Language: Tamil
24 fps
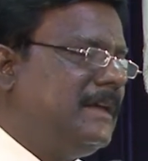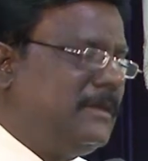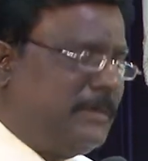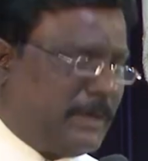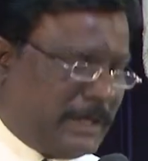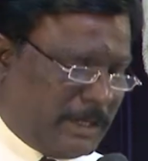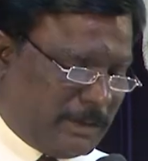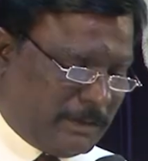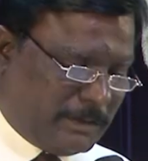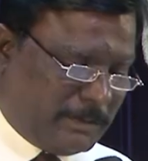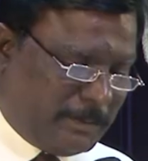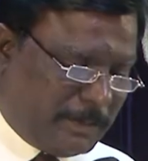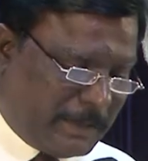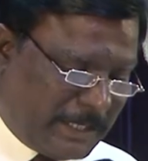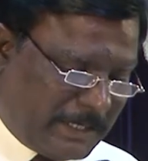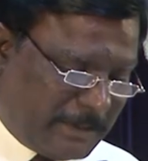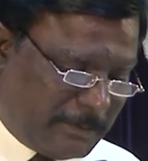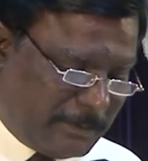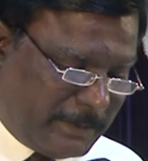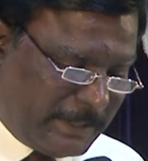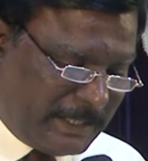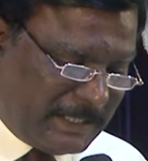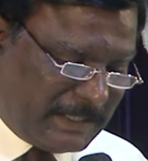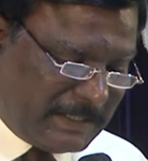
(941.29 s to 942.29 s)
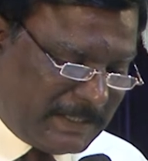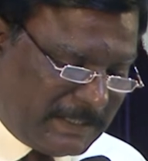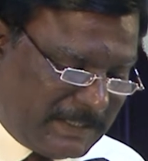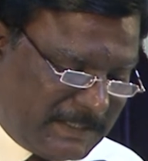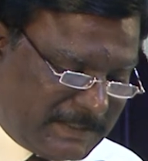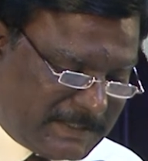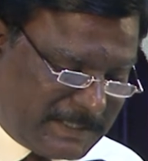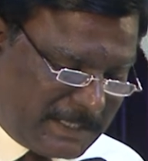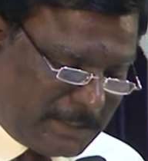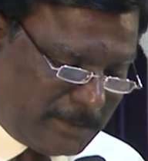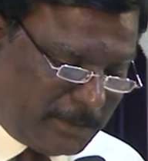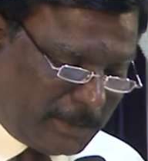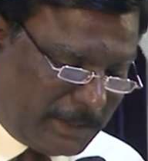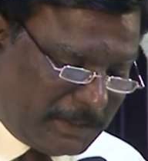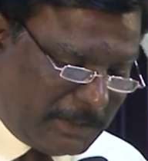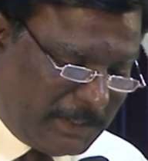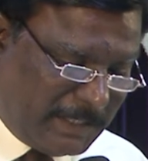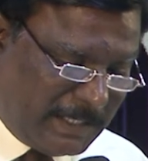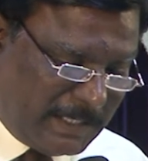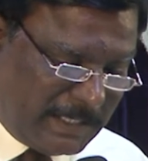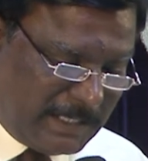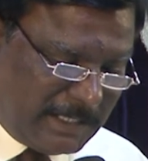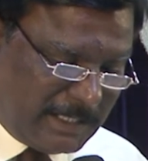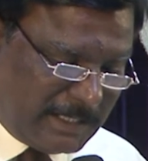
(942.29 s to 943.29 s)
பாருங்கள் இப்போ நான் வேதத்திலிருந்து சில
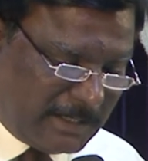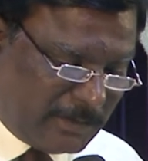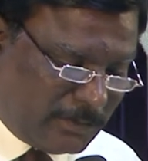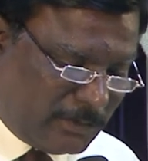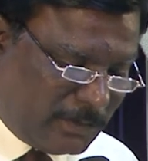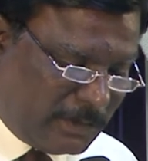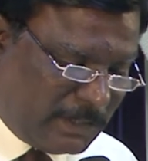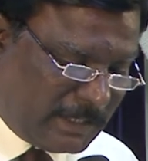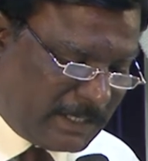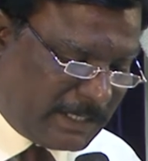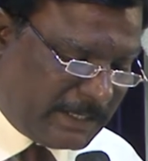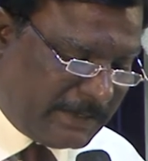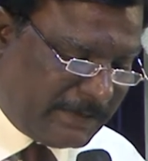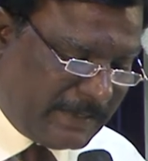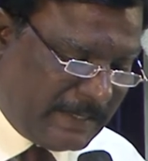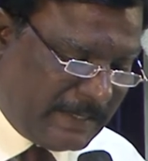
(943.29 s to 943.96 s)
பகுதிகளை நான் உங்களுக்கு